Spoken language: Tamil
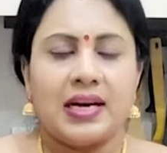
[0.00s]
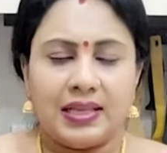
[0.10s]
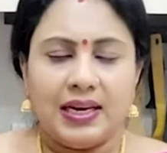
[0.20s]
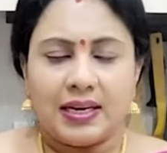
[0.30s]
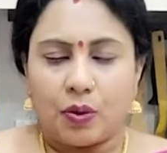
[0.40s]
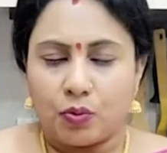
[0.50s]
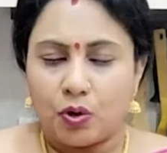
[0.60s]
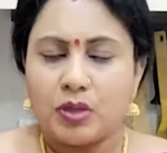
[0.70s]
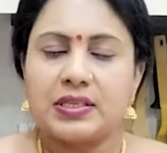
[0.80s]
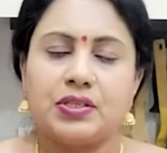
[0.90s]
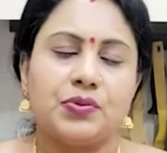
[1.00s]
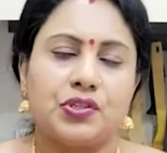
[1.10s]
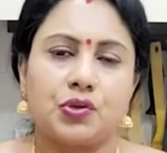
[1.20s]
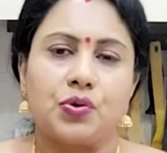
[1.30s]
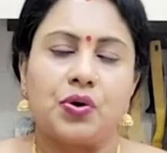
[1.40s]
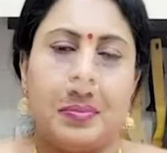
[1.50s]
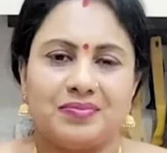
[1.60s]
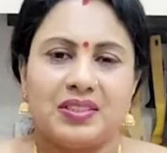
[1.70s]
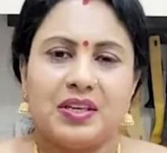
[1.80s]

அதை டவுன்லோட் செஞ்சு வச்சுக்கோங்க